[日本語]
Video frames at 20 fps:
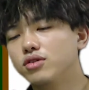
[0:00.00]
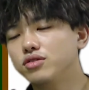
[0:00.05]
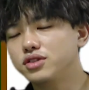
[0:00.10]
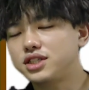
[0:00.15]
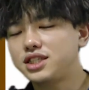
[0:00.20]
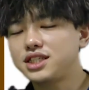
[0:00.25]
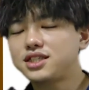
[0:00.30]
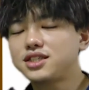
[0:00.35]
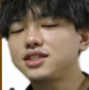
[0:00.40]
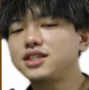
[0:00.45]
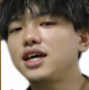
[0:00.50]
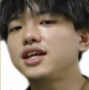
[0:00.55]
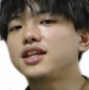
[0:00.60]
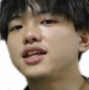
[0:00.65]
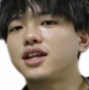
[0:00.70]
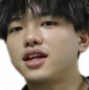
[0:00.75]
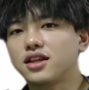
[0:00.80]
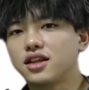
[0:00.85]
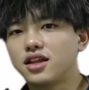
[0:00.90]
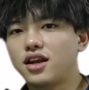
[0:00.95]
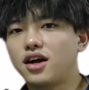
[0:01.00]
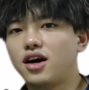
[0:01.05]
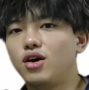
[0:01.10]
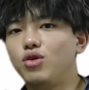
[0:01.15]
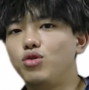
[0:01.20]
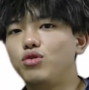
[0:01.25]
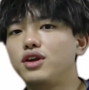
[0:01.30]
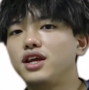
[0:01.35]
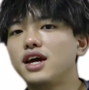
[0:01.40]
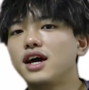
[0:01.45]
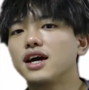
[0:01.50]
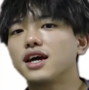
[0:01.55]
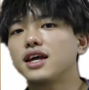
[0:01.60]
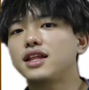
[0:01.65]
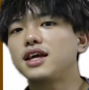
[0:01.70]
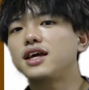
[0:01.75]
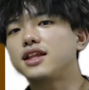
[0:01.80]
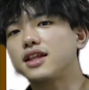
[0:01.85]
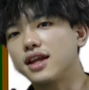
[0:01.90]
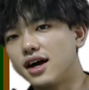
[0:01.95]
実データだったら売上
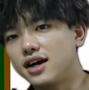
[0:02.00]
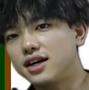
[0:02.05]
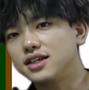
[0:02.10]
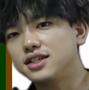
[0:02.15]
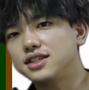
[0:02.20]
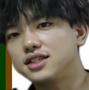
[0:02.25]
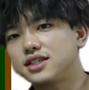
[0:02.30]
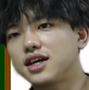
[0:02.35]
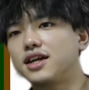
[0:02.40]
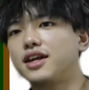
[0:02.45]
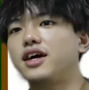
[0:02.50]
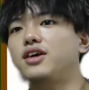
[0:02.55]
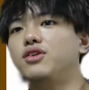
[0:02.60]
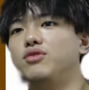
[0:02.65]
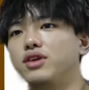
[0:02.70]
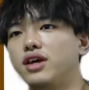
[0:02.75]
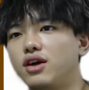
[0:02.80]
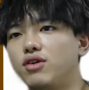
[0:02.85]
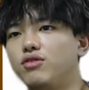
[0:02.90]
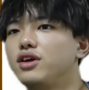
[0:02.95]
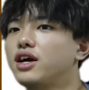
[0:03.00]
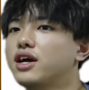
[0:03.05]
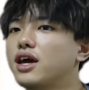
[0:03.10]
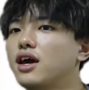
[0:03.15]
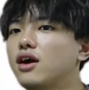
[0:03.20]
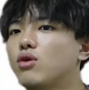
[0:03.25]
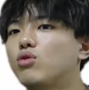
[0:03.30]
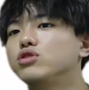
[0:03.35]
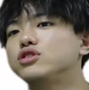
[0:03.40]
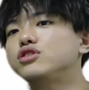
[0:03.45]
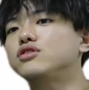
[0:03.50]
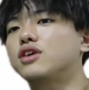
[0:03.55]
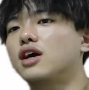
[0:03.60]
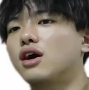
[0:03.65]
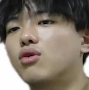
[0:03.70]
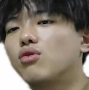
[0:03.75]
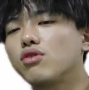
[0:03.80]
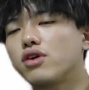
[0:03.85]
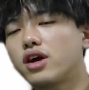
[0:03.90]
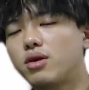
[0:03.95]
データしかないので、売上個数か。
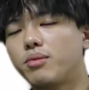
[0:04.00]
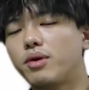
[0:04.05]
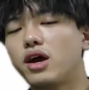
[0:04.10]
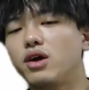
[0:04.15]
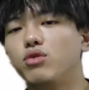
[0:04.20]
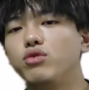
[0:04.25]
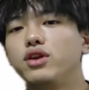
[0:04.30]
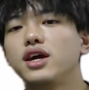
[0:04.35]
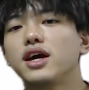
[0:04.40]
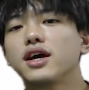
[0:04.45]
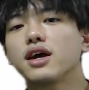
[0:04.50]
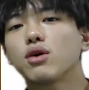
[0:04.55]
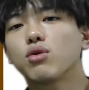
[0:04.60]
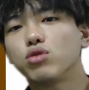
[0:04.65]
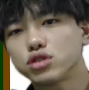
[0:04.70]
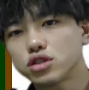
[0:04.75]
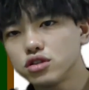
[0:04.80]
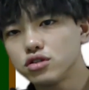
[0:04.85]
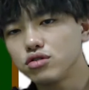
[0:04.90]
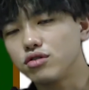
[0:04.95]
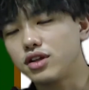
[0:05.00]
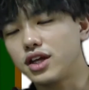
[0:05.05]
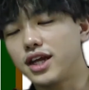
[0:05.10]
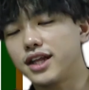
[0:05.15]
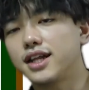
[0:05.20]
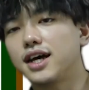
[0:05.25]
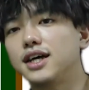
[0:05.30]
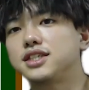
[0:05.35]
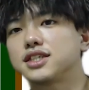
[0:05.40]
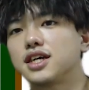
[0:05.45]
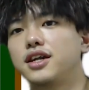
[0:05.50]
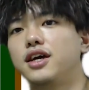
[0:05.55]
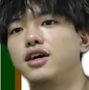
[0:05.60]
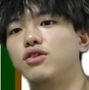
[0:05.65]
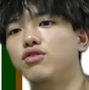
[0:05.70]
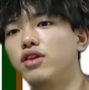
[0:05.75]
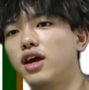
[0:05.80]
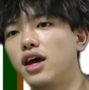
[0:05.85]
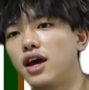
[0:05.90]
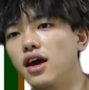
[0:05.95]
今回の場合、売上個数のデータしかない
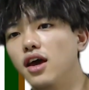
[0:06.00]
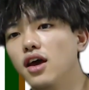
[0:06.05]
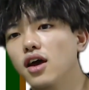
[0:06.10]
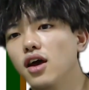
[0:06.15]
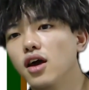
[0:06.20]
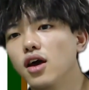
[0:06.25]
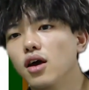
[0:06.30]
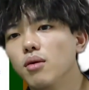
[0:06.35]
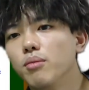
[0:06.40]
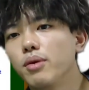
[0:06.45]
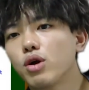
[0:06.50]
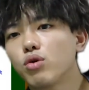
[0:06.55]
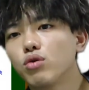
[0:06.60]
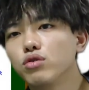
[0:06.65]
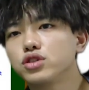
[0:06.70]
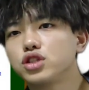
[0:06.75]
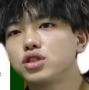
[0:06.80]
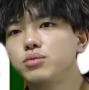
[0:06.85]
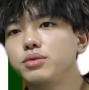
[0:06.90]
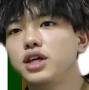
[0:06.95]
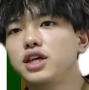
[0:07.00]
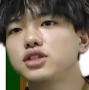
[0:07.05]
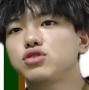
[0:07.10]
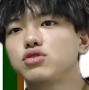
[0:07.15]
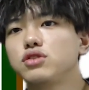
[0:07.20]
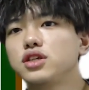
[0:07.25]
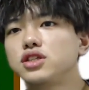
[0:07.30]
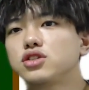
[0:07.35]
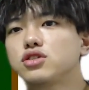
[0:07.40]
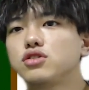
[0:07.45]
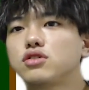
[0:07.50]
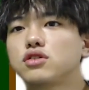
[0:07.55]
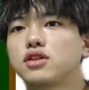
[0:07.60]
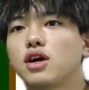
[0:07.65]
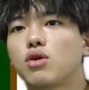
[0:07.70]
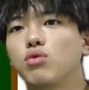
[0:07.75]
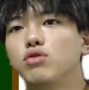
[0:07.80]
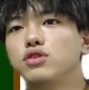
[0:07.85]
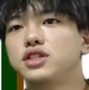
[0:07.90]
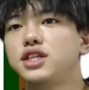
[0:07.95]
ので、まあ、このシミュレーションで作っ
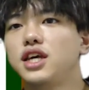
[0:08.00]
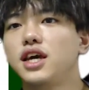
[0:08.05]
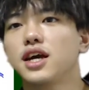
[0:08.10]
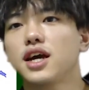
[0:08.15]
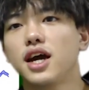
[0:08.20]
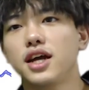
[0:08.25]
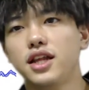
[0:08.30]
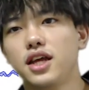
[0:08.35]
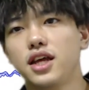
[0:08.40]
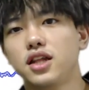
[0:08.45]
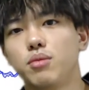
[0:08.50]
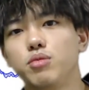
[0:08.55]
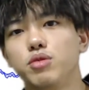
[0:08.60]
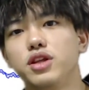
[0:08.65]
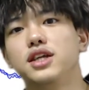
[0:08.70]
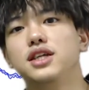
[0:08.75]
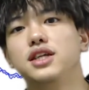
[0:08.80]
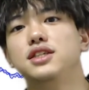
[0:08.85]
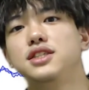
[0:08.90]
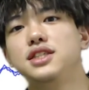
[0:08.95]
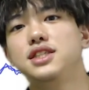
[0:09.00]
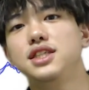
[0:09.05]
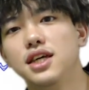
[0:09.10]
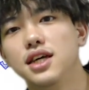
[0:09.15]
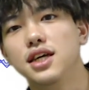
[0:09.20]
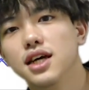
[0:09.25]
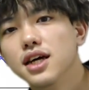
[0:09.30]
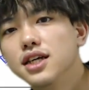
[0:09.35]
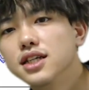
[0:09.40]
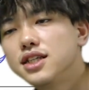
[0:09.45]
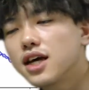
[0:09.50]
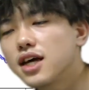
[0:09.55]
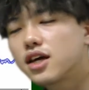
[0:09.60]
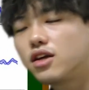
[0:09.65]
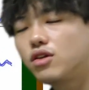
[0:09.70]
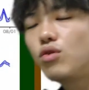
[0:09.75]
たこの正解データもないですし、さっき